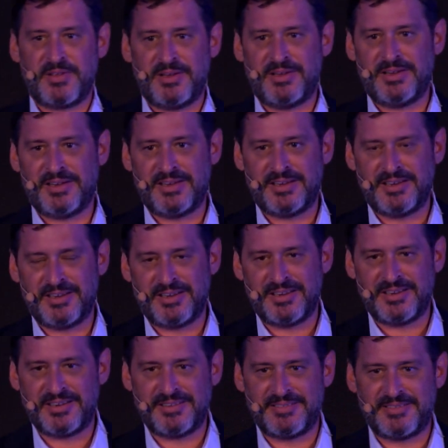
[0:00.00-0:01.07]

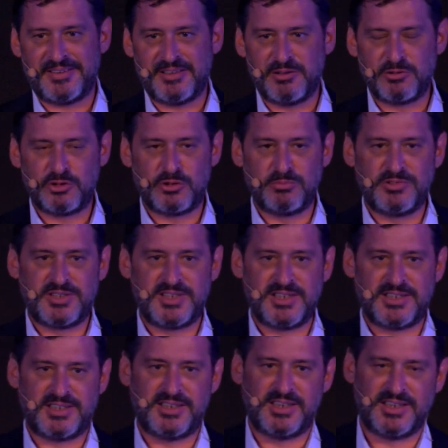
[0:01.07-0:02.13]
É, eu costumo dizer
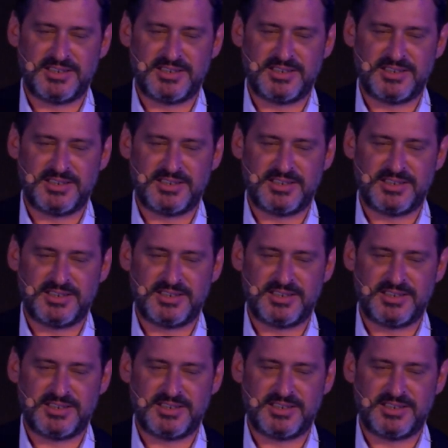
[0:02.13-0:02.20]
que